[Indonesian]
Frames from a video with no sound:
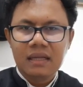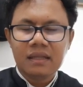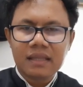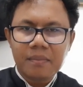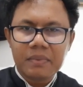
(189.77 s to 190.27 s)

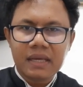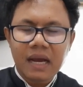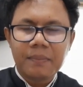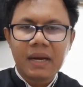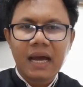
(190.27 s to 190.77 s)
Tetapi
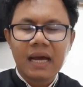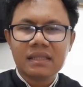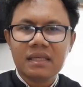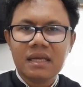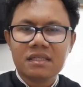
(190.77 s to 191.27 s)
apalah
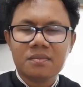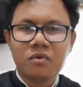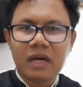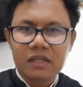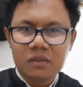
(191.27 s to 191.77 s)
artinya
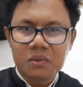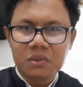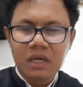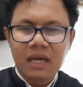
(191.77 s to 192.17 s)
semua itu